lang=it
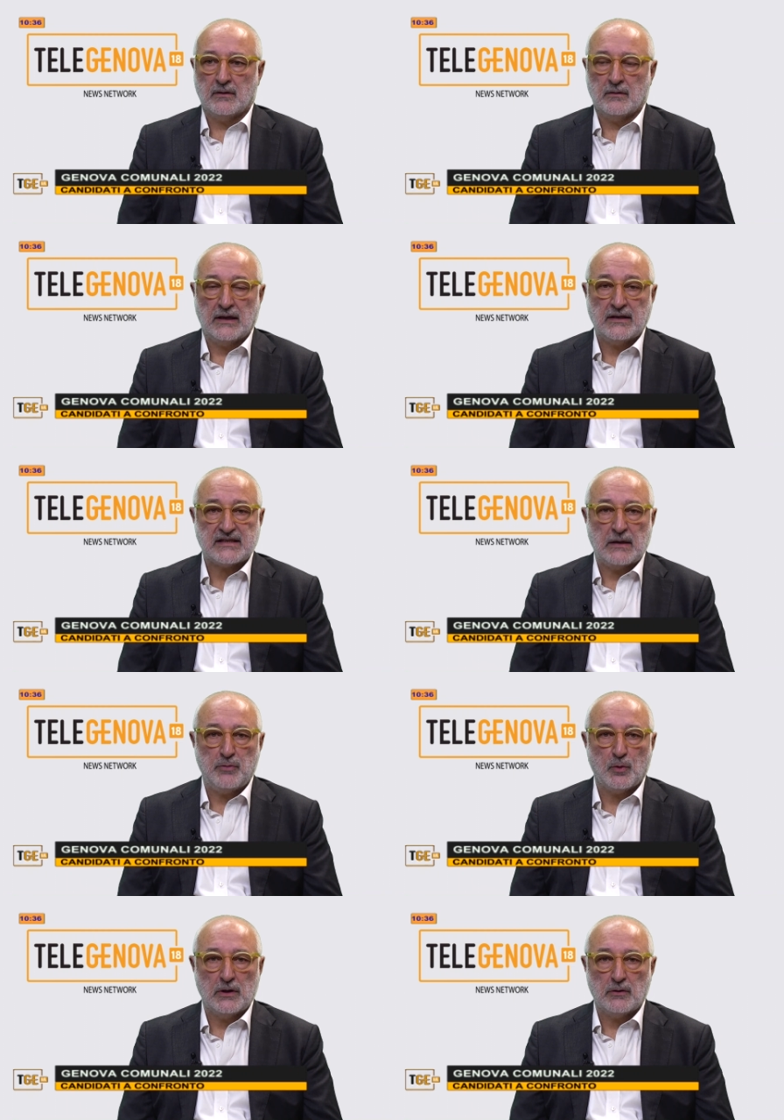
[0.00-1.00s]
ad
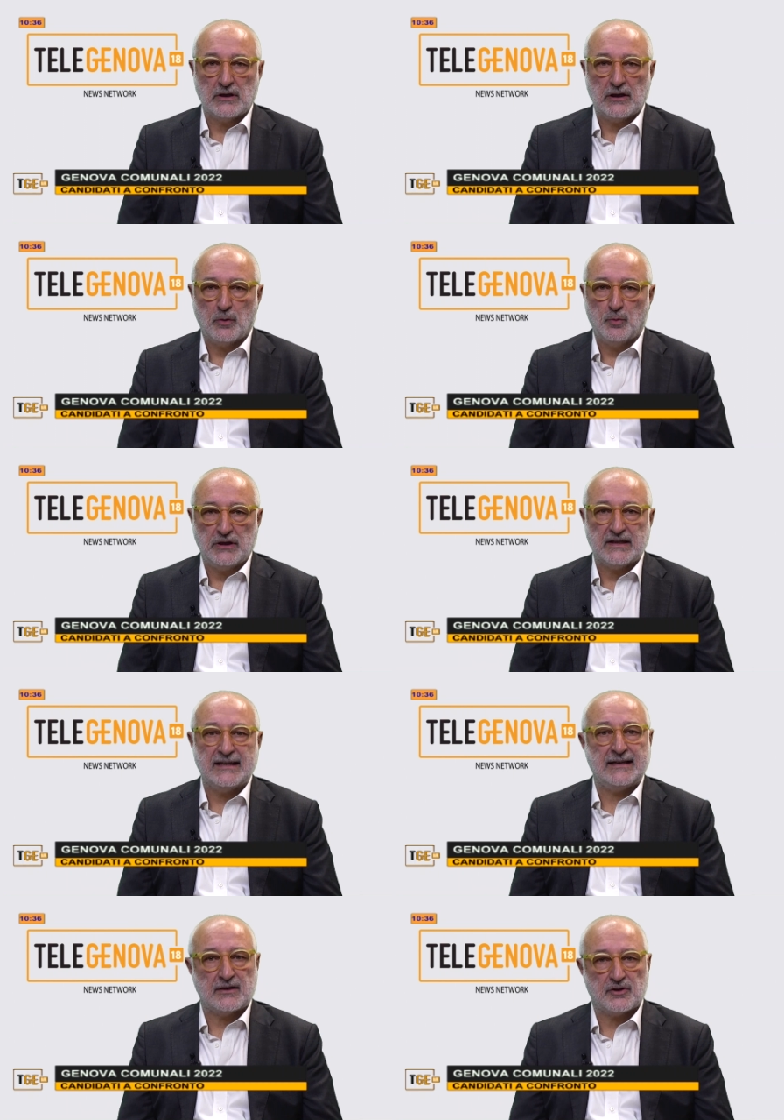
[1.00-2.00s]
esempio quello delle comunità
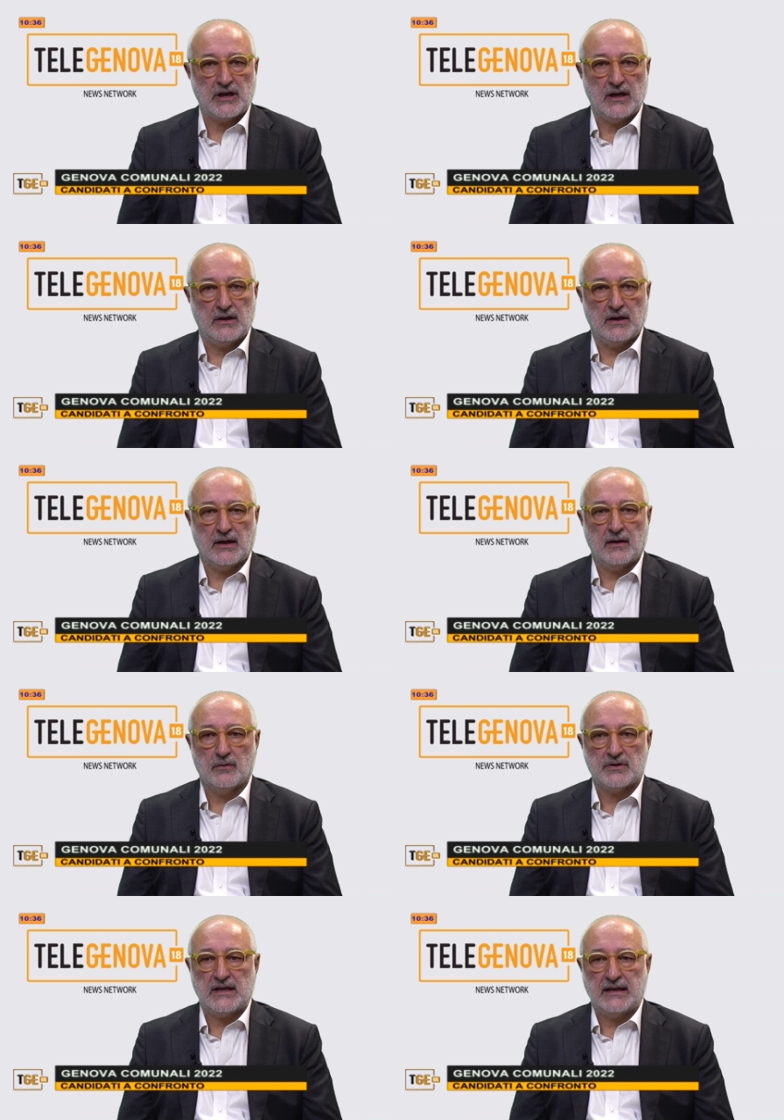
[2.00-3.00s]
energetiche,
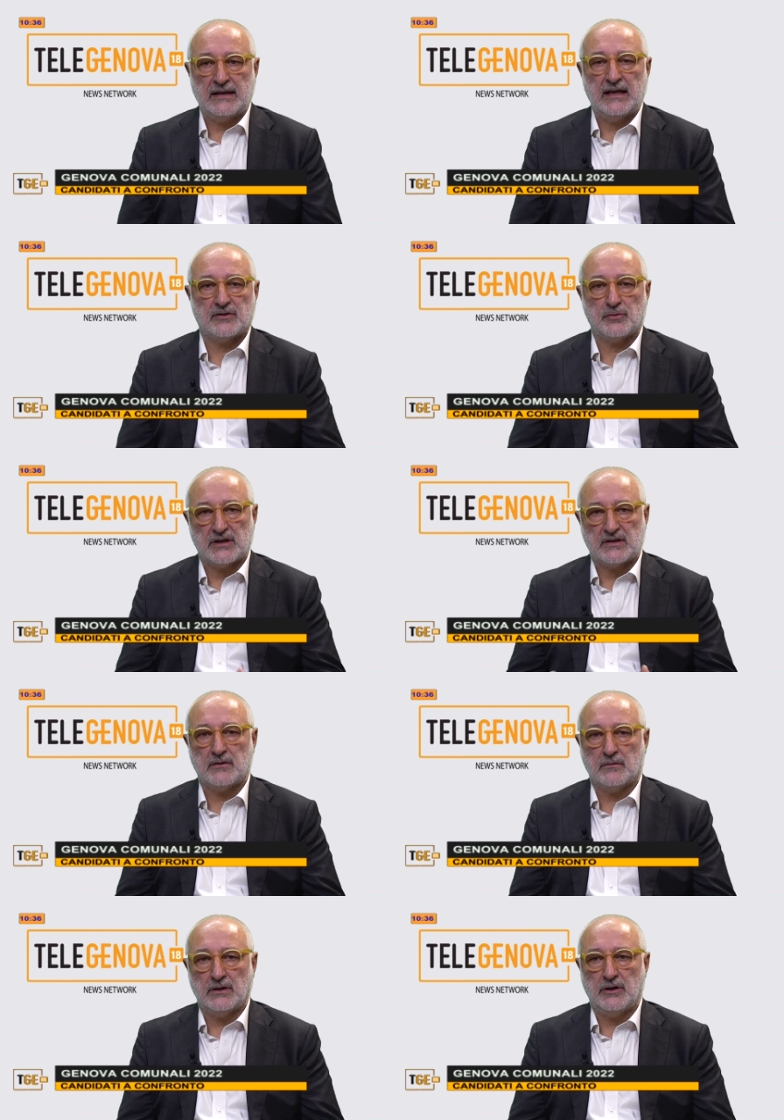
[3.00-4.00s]
ossia delle
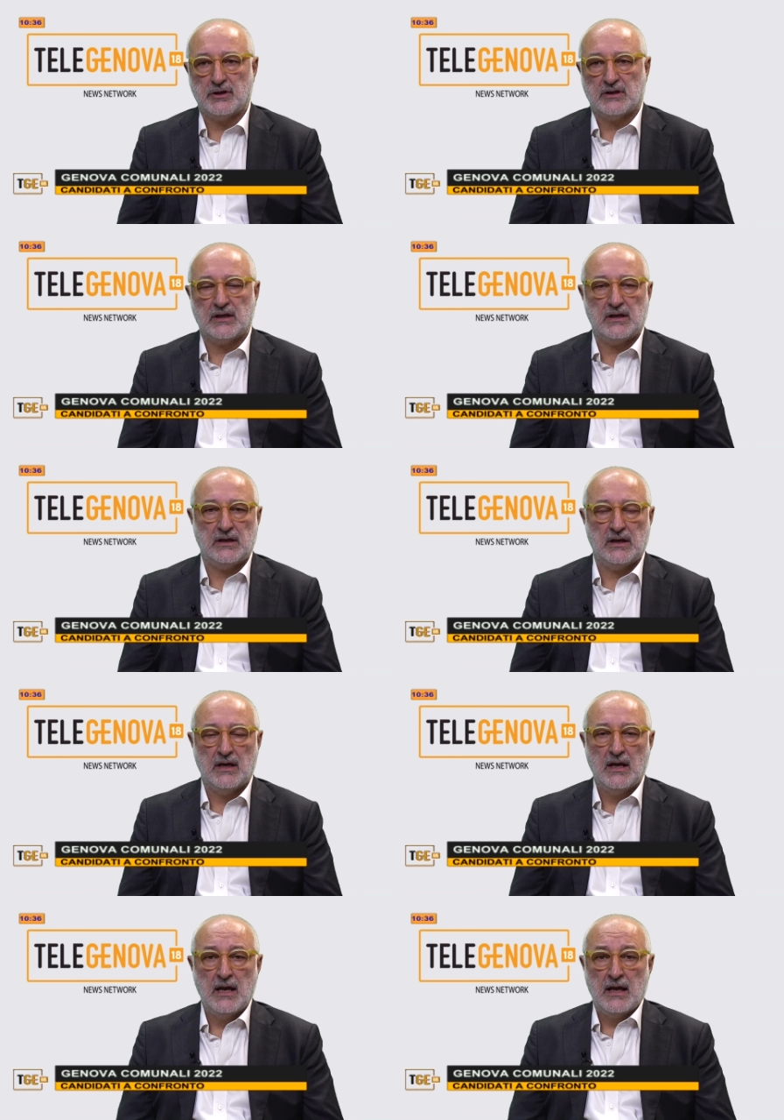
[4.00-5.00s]
associazioni di cittadini
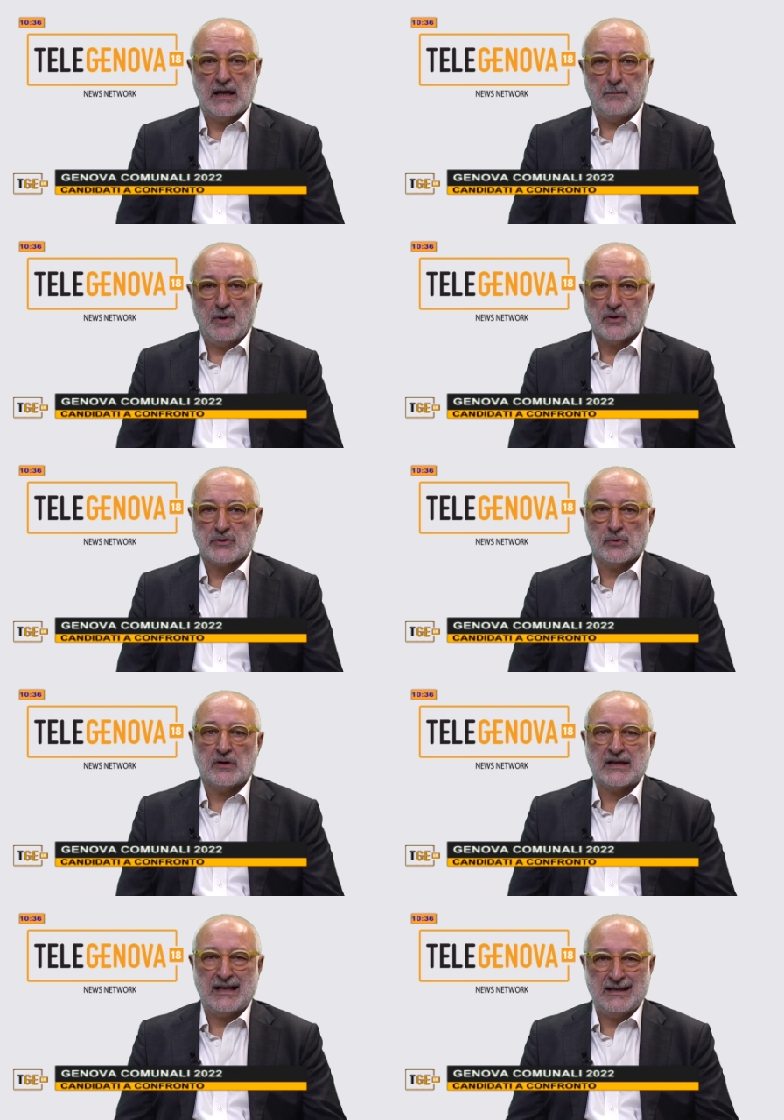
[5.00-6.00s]
che possono
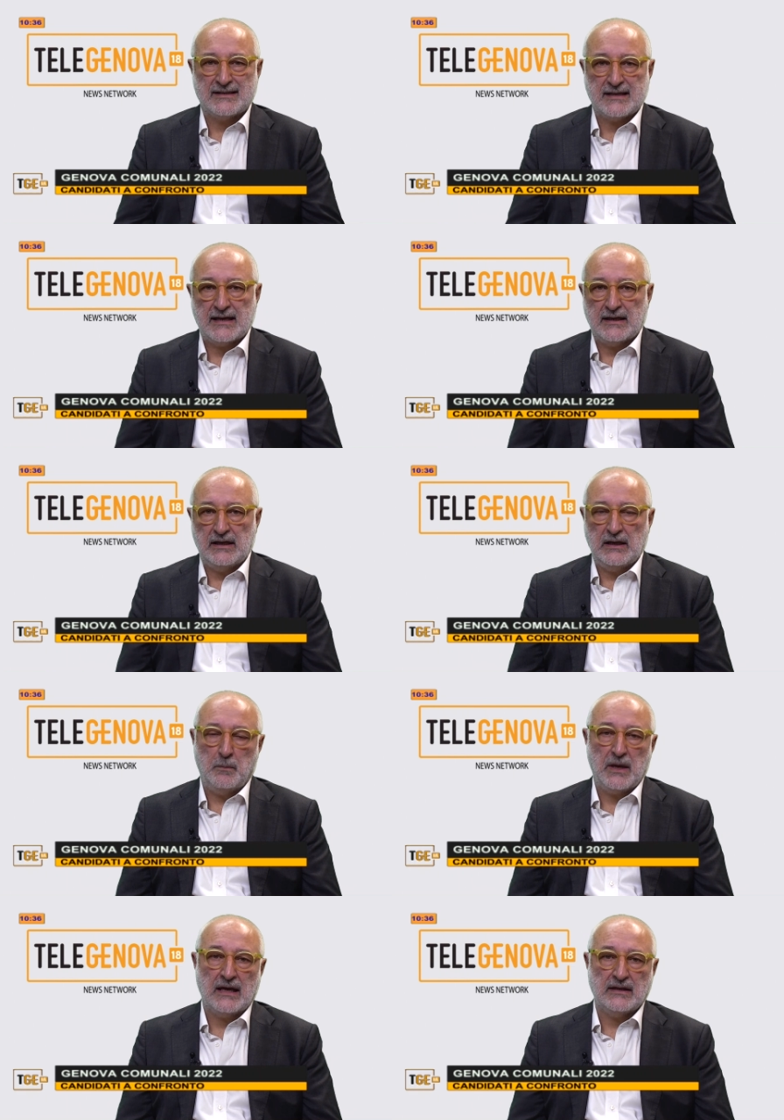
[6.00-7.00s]
realizzare degli
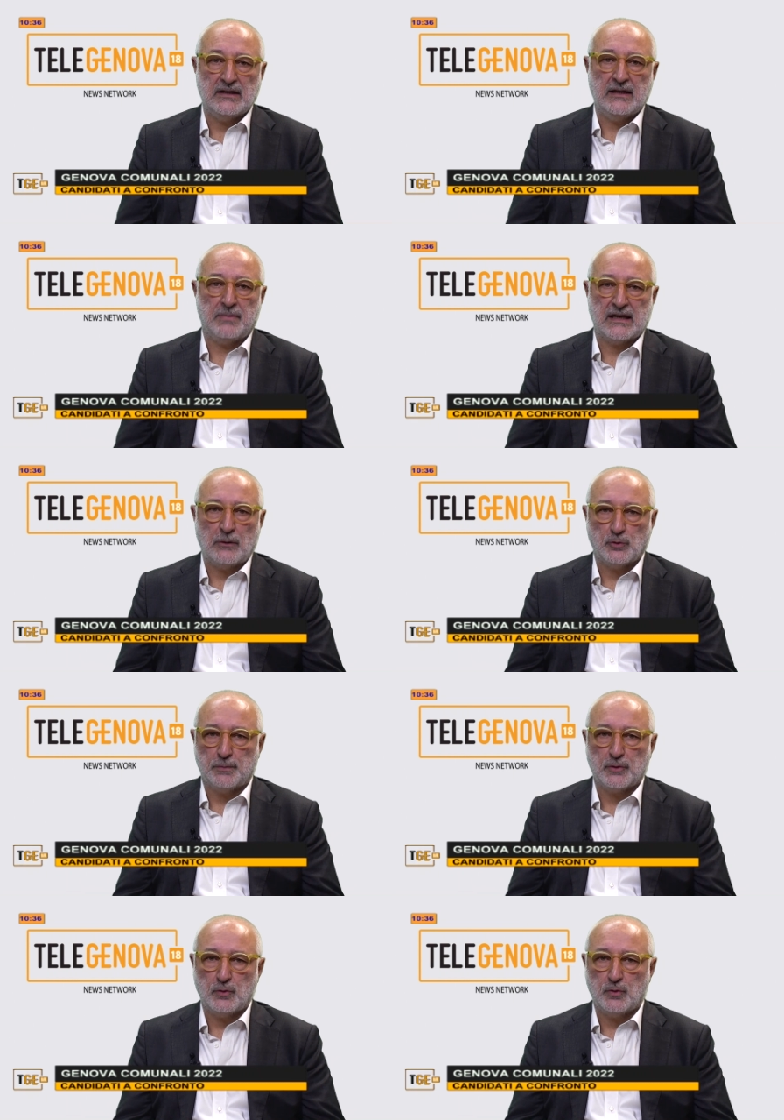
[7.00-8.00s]
impianti di, per
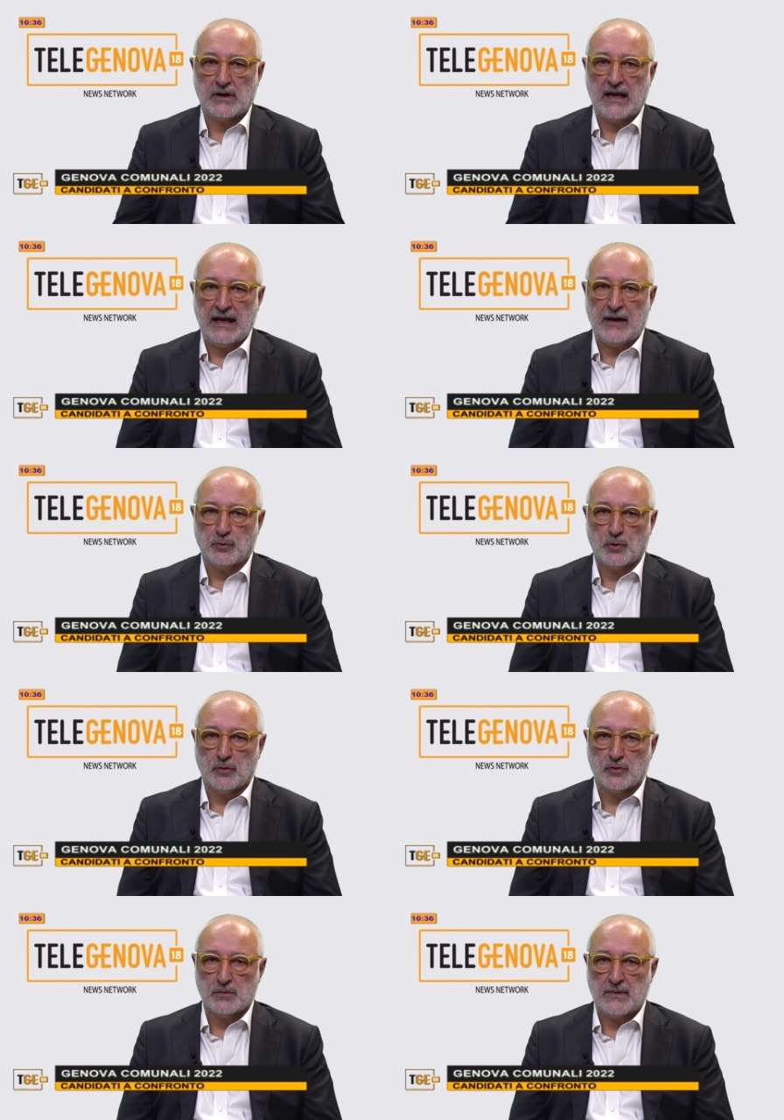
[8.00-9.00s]
autoprodurre e
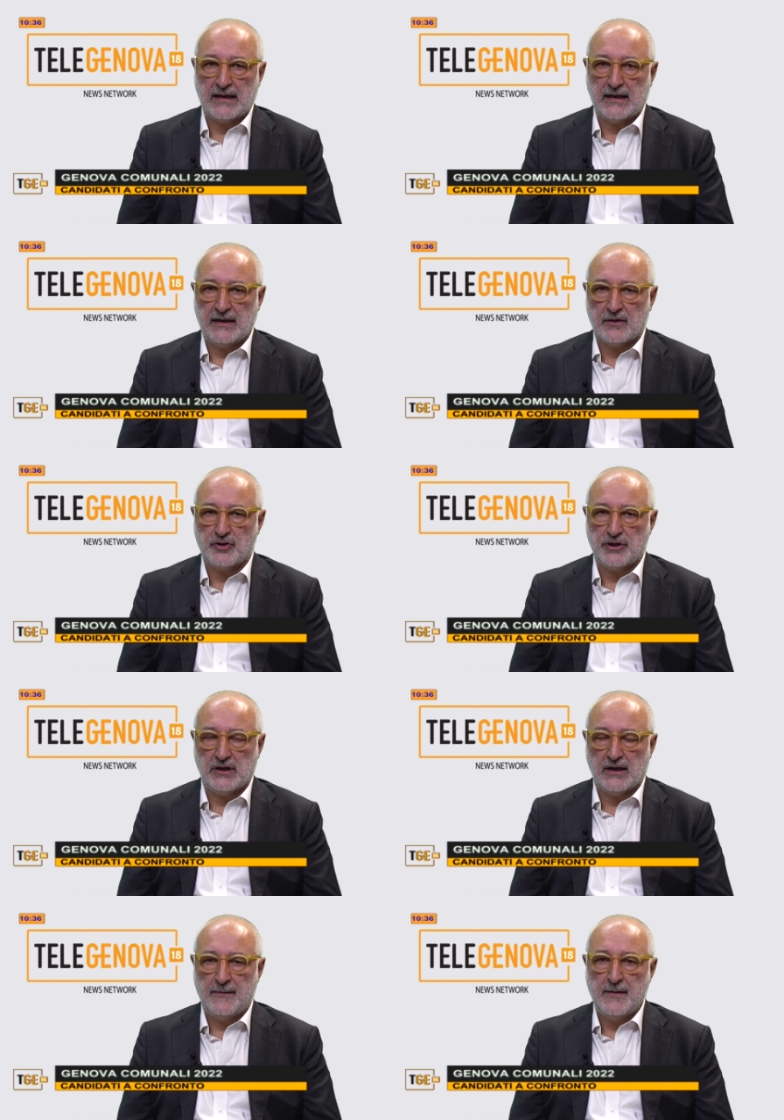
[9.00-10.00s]
autoconsumare energia,